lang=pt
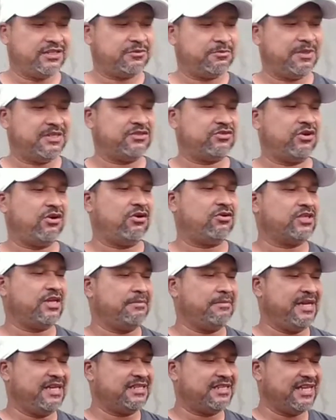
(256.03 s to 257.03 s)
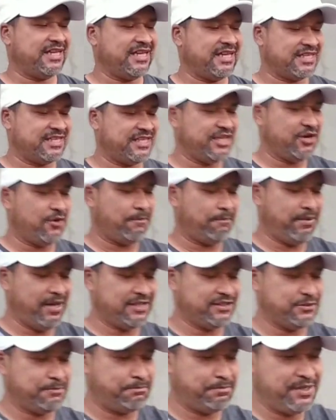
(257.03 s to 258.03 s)
pessoal. Também tem aqui, ó, pé
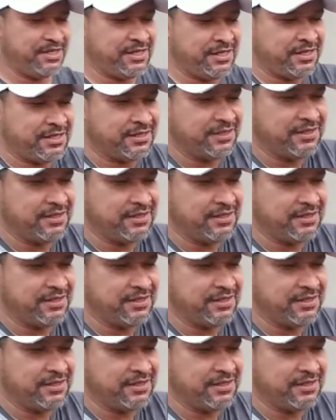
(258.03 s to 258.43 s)
de pinha.